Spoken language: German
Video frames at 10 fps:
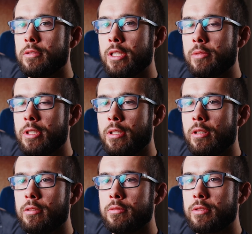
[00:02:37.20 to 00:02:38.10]
dass
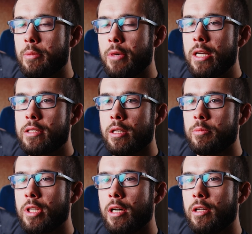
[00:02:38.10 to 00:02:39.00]
wir
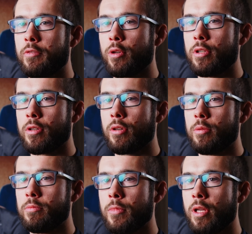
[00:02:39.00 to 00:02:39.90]
gemeinsam da nach vorne
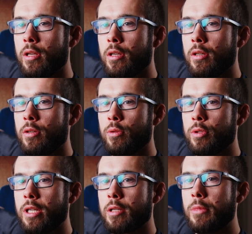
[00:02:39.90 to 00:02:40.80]
kommen.
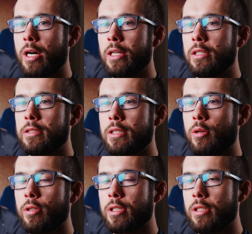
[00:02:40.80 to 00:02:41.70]
Und allgemein ist
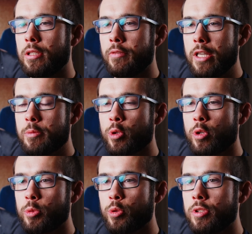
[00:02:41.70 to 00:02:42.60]
auch die, die
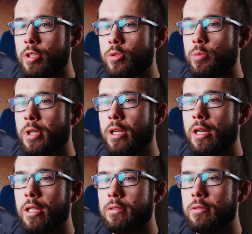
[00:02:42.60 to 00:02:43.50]
Facebook-Community super, da
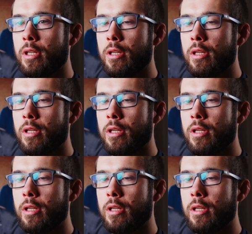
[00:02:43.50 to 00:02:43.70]
kann